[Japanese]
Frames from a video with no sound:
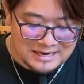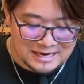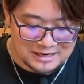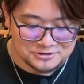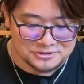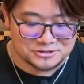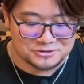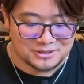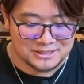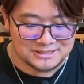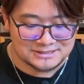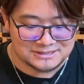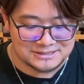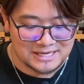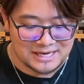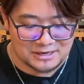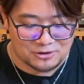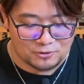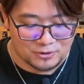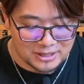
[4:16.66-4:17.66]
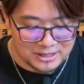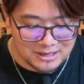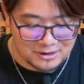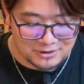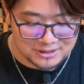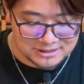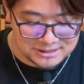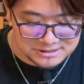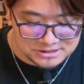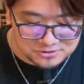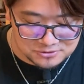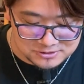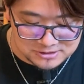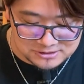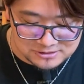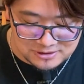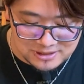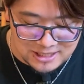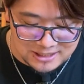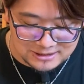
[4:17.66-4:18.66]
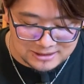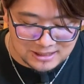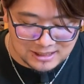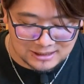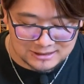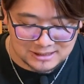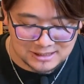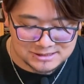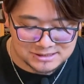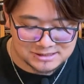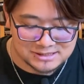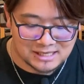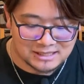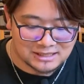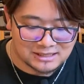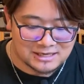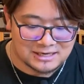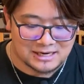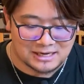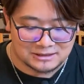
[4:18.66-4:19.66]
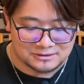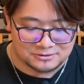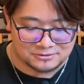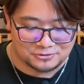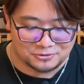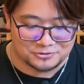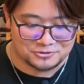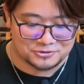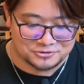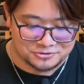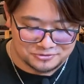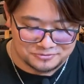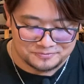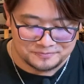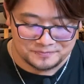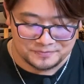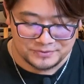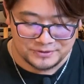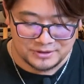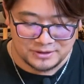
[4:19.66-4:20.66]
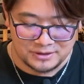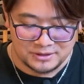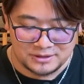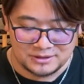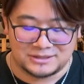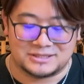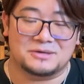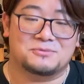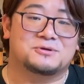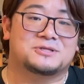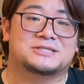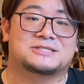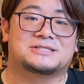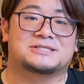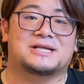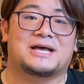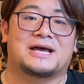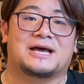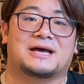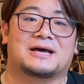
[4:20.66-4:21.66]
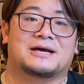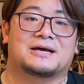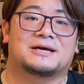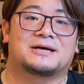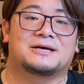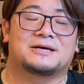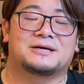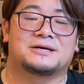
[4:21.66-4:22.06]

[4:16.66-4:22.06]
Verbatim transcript: ある人はですねこれが私の作られた形だからというでもですね